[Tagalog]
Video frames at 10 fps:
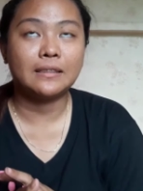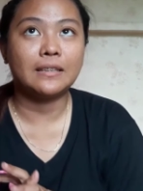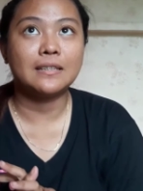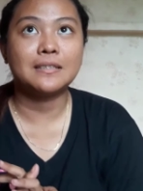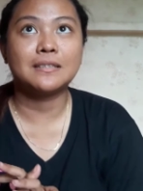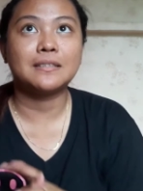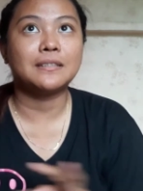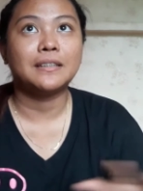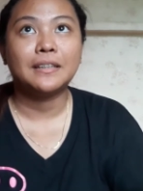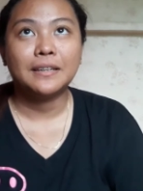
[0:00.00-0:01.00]
It is
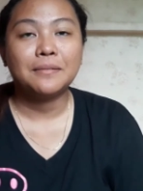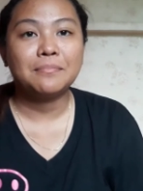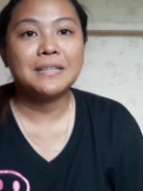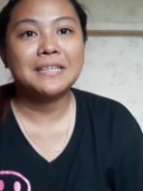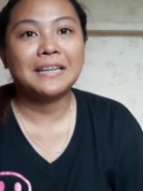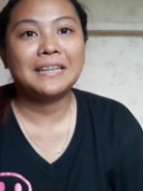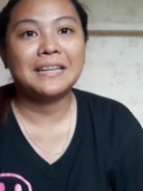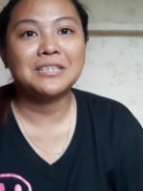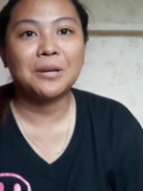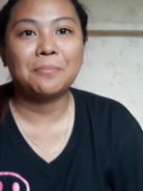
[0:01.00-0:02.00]
basically
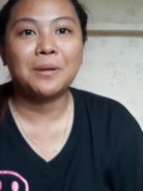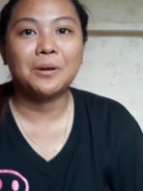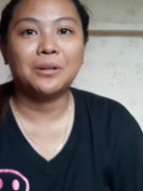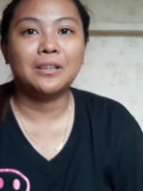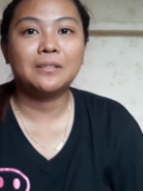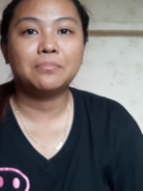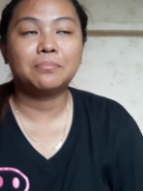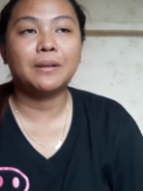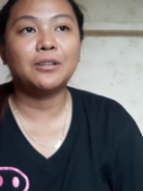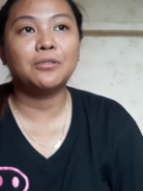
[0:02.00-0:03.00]
a Shopee haul
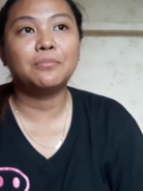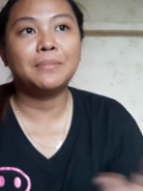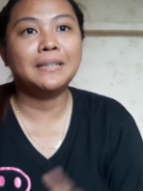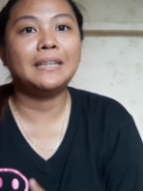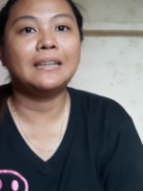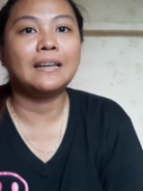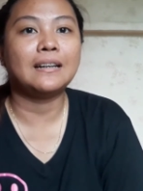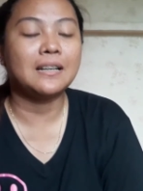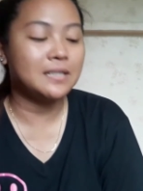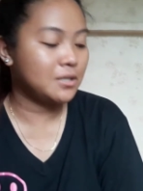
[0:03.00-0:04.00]
pero mini
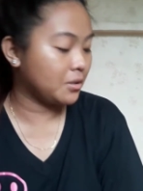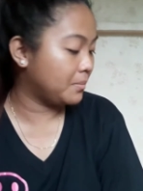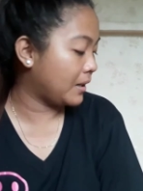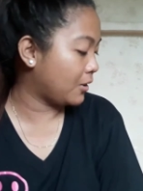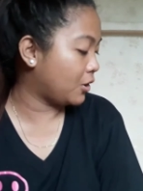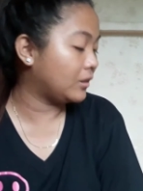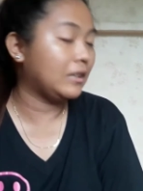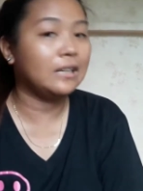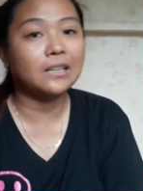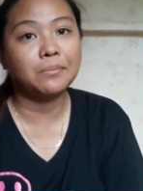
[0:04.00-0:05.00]
lang kasi sobrang
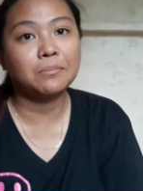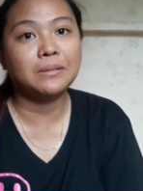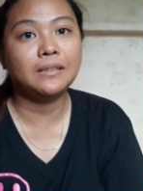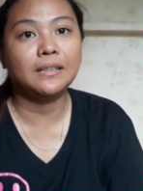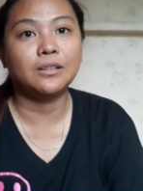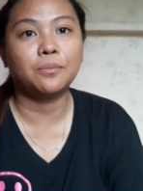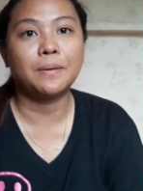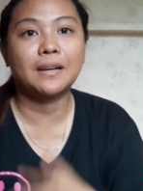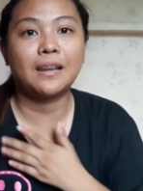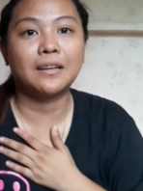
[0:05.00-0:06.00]
konti lang naman binili ko
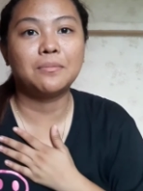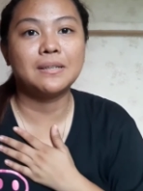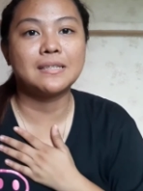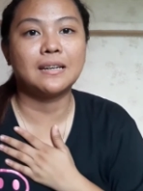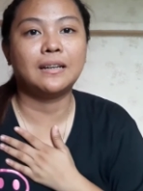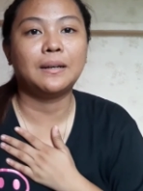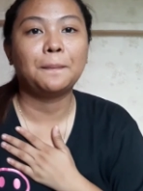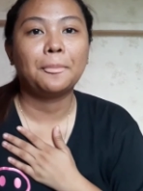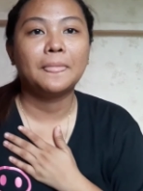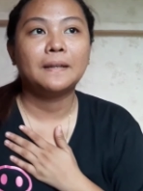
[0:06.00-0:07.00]
para lang naman sa
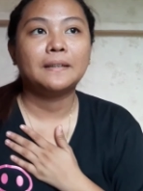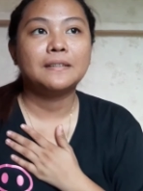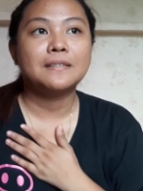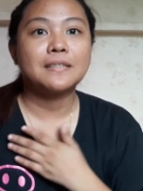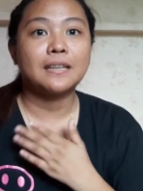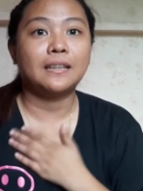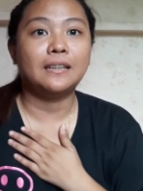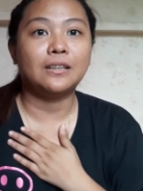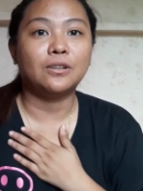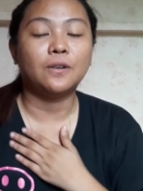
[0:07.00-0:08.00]

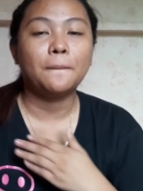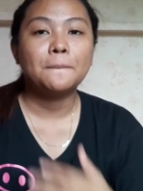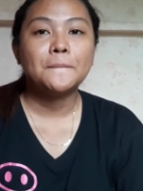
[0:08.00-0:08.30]
sarili ko.